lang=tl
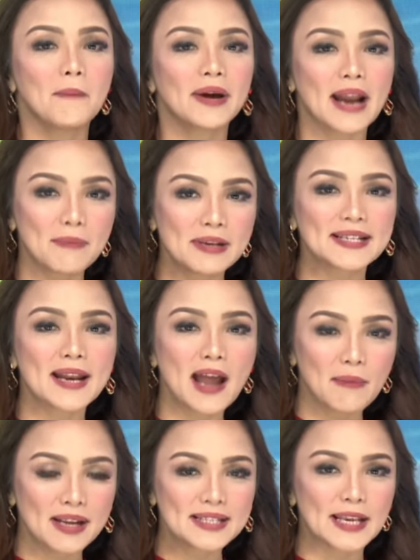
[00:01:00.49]
Maraming
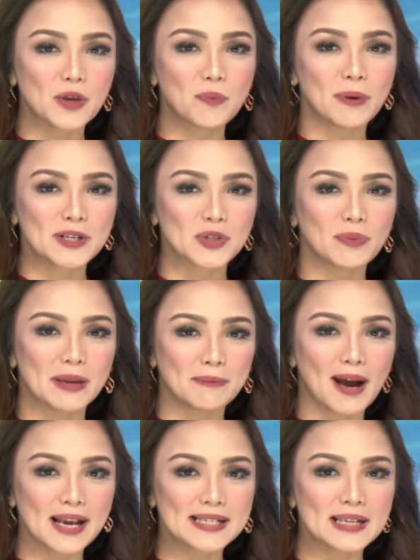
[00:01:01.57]
salamat sa inyong
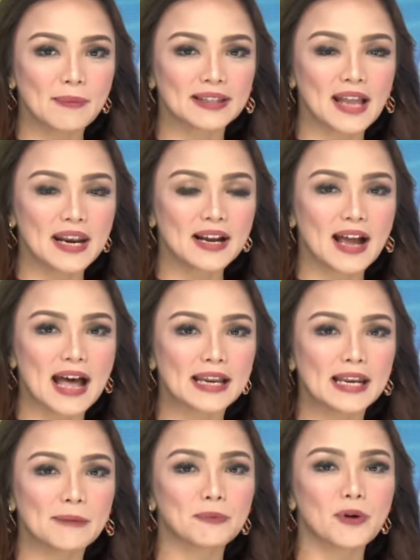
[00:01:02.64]
pagsubaybay sa Mata ng
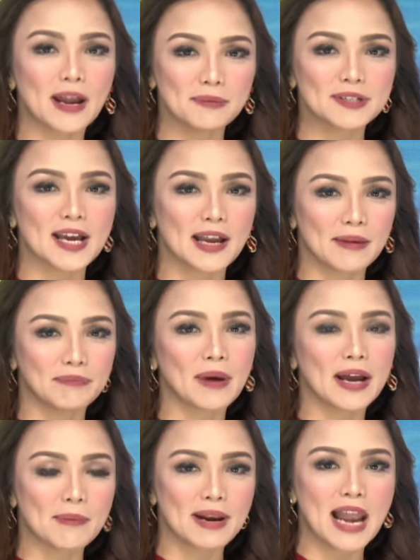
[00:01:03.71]
Agila
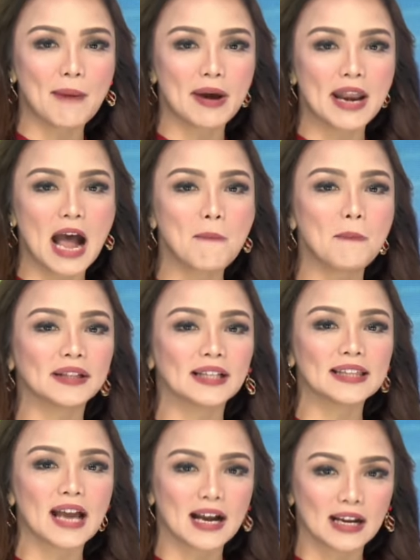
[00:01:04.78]
Primetime. Para malaman ang
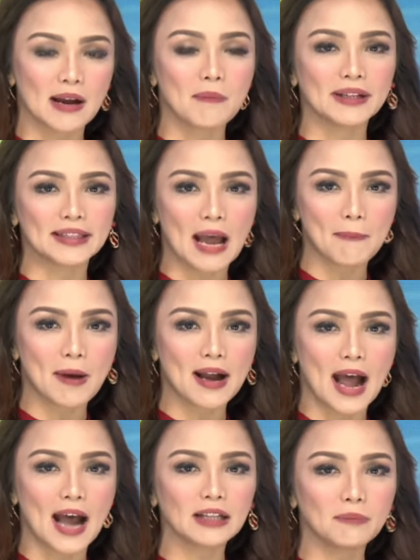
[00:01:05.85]
matatag,
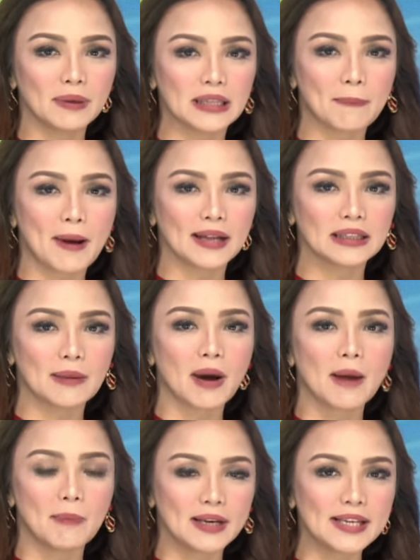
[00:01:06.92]
matapang at matapat
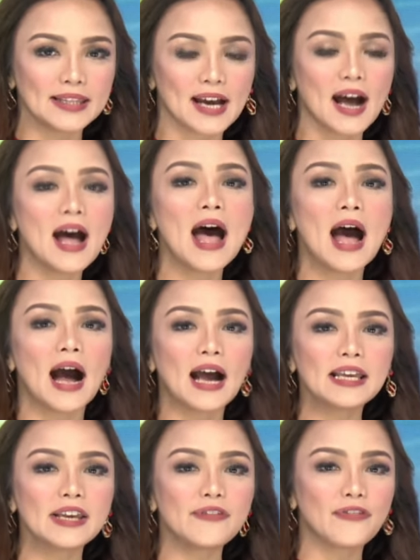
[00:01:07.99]
na mga balita,
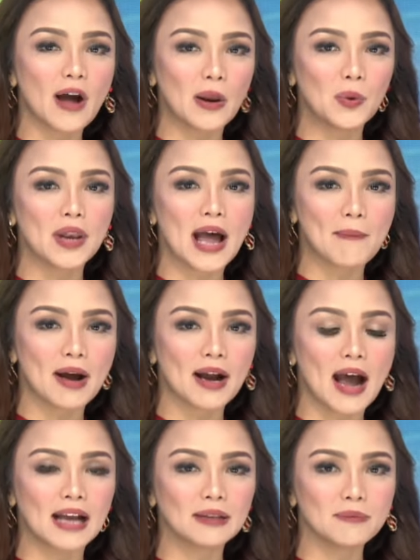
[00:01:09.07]
ay i-follow
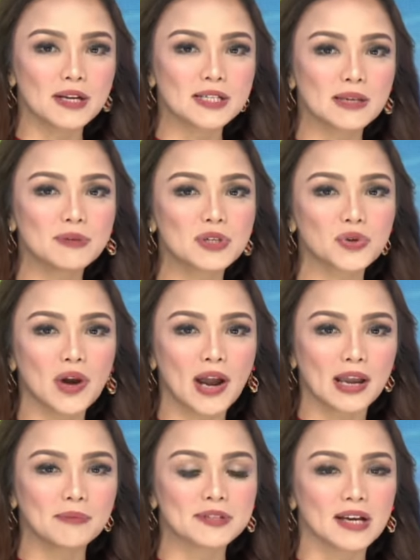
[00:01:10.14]
lamang at
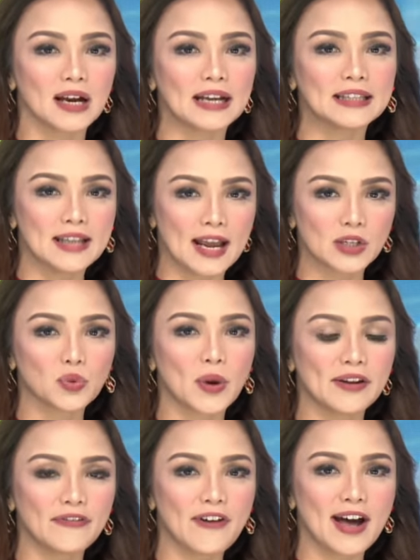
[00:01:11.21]
mag-subscribe sa
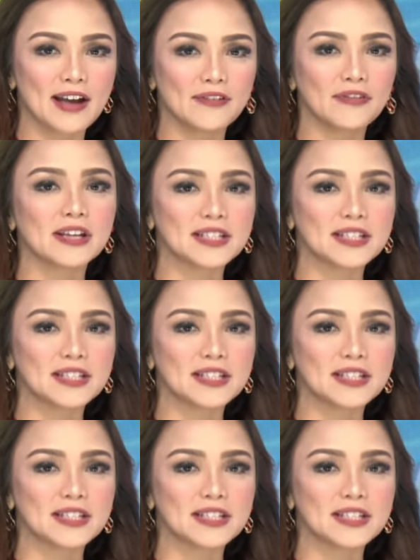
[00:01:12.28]
AtNet25